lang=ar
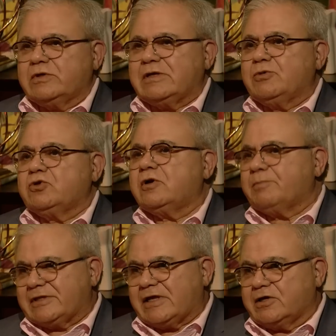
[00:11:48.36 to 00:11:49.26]
هذا بضر
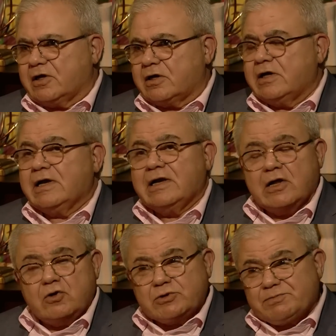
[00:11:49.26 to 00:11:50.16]
بالتيار
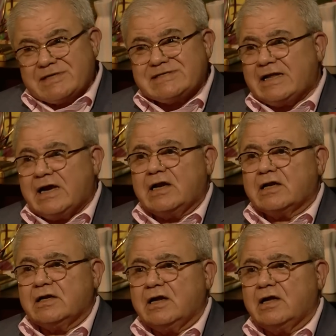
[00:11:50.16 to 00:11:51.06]
لانه مش بس انا على
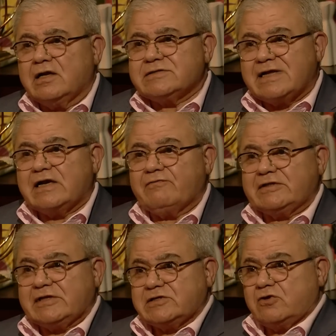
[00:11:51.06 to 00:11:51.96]
كل حال تصرف
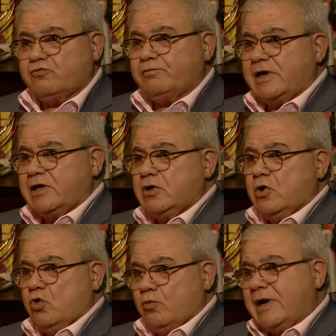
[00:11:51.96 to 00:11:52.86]
التصرف معي
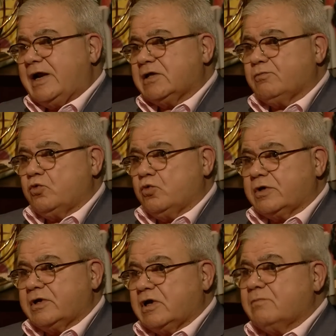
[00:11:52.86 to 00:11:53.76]
ومرقت مرور
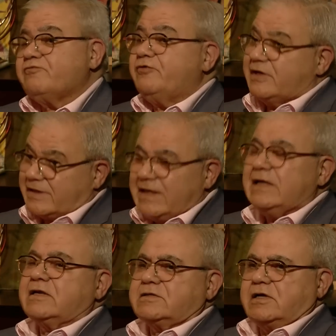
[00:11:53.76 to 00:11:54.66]
الكرام في
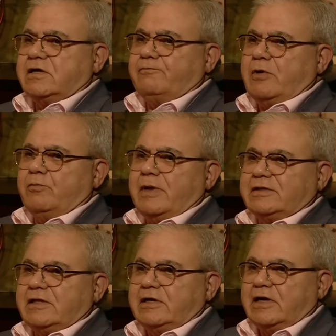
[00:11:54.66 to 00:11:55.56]
كثير تصرف معه
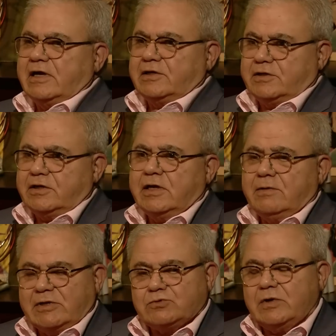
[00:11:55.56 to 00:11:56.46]
بهالطريقه هيدي
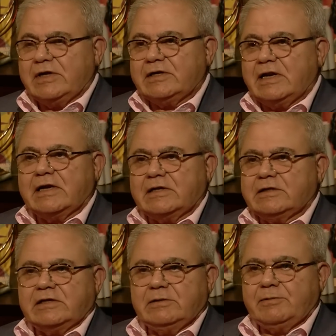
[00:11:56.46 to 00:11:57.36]
بس ولكن انا كنت
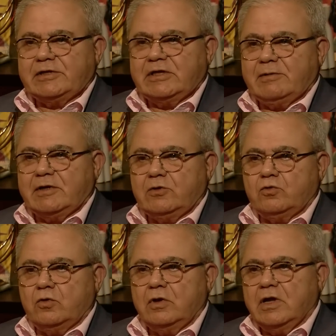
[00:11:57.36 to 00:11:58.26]
اعتبر دائما
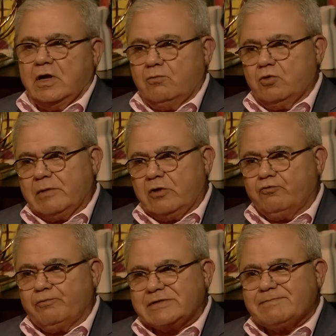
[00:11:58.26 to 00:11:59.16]
انه عمون
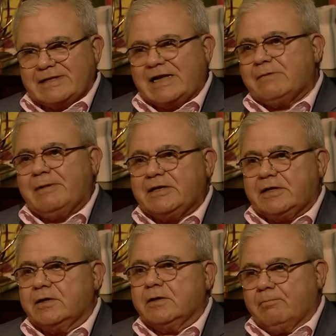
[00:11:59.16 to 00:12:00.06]
معروف بس ما تقرب
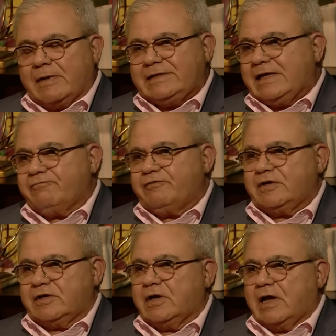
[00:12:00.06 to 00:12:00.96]
لي ما تدق فيا